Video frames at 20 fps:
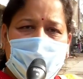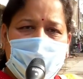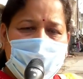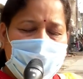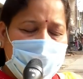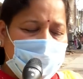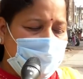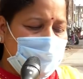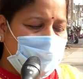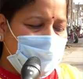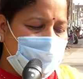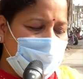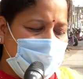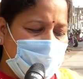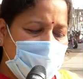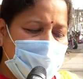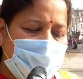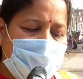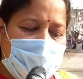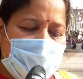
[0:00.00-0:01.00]
दिन
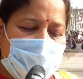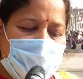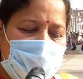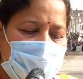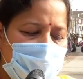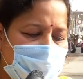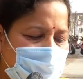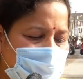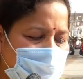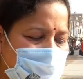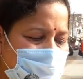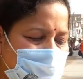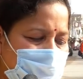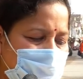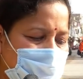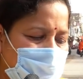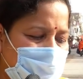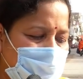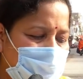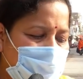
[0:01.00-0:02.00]
क्षण प्रतिक्षण
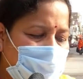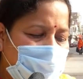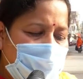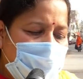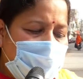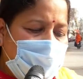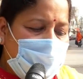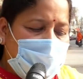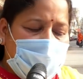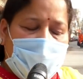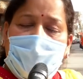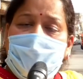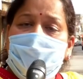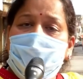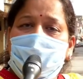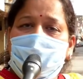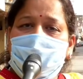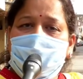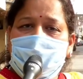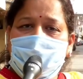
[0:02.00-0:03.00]
रात
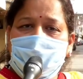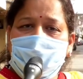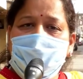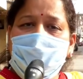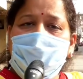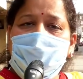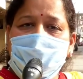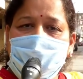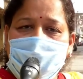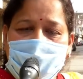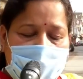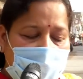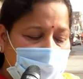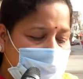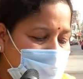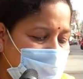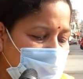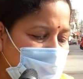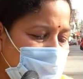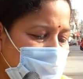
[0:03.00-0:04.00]
और दिन क्षण
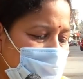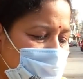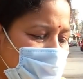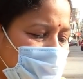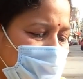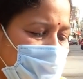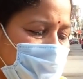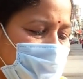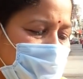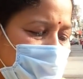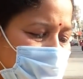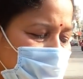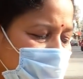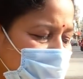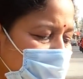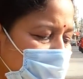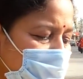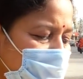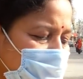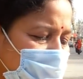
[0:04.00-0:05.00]
प्रतिक्षण
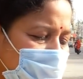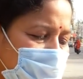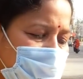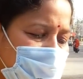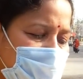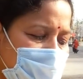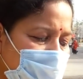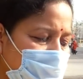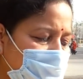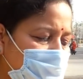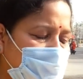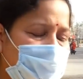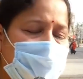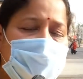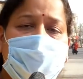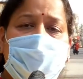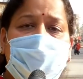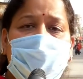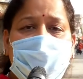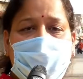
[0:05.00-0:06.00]
समुद्र नदियाँ
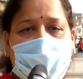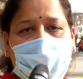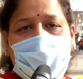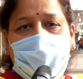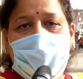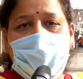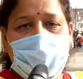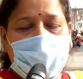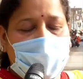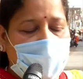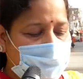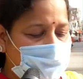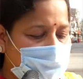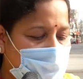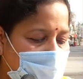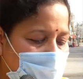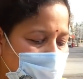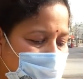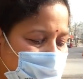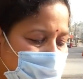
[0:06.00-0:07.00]
धरती ग्रहों को
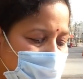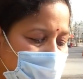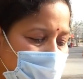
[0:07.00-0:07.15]
नापता